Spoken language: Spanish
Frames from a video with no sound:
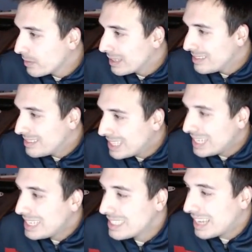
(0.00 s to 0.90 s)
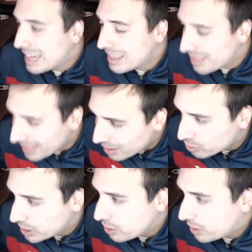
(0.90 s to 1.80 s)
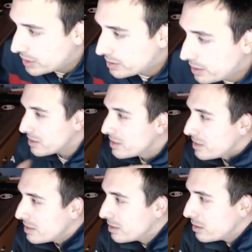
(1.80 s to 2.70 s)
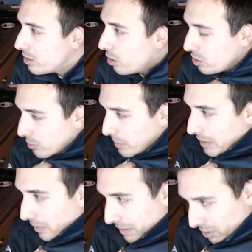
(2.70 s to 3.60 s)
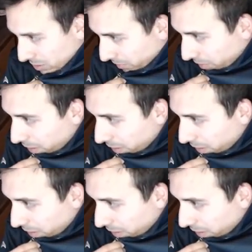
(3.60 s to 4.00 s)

3 a 0, señores. Hostia, espera que va el Barça otra vez, ¿eh?